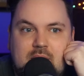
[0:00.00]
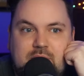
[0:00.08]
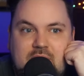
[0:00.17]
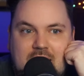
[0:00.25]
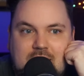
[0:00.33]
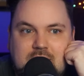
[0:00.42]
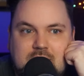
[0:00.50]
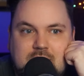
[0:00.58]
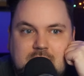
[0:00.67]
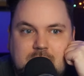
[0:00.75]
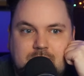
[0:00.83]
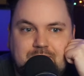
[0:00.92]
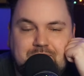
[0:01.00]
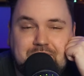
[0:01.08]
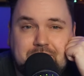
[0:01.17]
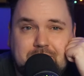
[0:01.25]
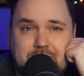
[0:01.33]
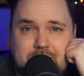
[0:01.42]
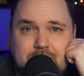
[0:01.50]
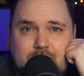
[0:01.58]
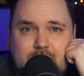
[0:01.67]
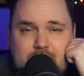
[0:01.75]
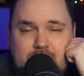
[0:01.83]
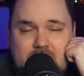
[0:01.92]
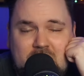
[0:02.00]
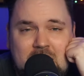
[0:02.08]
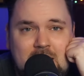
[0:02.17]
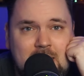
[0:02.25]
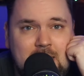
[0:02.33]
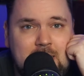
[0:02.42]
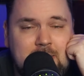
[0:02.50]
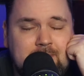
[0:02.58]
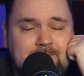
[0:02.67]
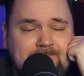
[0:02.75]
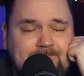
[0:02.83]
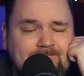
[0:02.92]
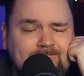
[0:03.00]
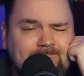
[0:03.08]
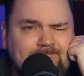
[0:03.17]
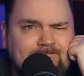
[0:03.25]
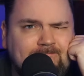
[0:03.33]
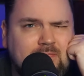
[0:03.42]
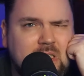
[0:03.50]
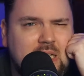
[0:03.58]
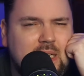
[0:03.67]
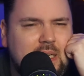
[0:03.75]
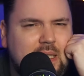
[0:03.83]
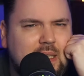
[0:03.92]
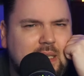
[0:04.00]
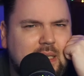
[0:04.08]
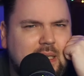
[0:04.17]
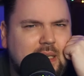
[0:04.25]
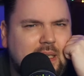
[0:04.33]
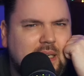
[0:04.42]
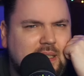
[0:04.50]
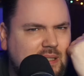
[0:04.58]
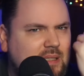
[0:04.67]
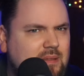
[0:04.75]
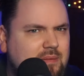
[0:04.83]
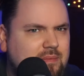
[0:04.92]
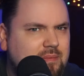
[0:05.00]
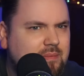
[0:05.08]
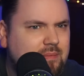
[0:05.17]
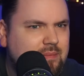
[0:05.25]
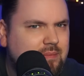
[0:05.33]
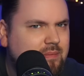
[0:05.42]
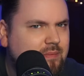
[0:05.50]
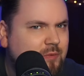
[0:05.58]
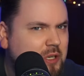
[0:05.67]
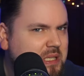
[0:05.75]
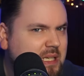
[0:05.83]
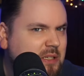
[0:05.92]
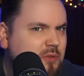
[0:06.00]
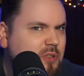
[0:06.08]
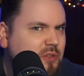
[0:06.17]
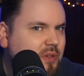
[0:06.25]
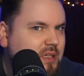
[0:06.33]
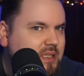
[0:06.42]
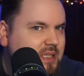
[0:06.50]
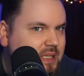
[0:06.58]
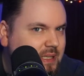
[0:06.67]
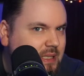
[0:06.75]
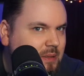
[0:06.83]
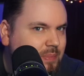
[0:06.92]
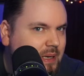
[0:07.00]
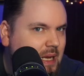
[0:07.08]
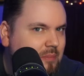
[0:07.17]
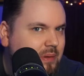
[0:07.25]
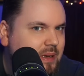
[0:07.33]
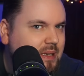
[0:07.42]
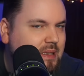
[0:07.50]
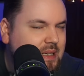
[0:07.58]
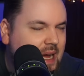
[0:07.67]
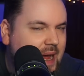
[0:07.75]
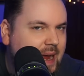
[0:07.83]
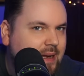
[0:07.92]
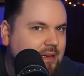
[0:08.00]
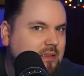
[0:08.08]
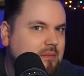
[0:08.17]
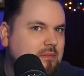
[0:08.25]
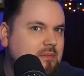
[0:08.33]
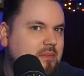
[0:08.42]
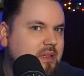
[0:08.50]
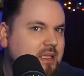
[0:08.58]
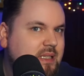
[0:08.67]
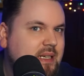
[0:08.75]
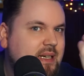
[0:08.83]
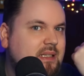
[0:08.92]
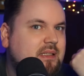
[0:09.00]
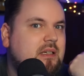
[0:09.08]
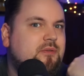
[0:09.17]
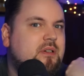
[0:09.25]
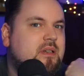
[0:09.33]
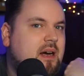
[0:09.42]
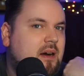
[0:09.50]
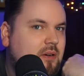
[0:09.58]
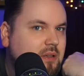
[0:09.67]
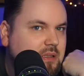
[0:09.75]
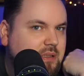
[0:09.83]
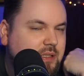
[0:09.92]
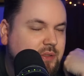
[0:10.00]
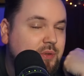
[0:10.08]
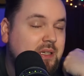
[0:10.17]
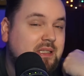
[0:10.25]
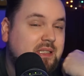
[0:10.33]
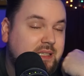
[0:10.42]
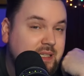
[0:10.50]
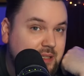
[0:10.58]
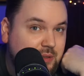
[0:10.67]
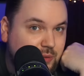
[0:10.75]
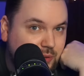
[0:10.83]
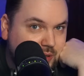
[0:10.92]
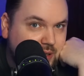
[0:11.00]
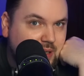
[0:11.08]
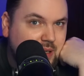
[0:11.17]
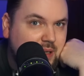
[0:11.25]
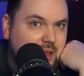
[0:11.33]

Fakt ist, ähm, es wird nicht nur so getitelt bei der Bild, nein, ich gehe jetzt davon aus, dass Julian Zietlow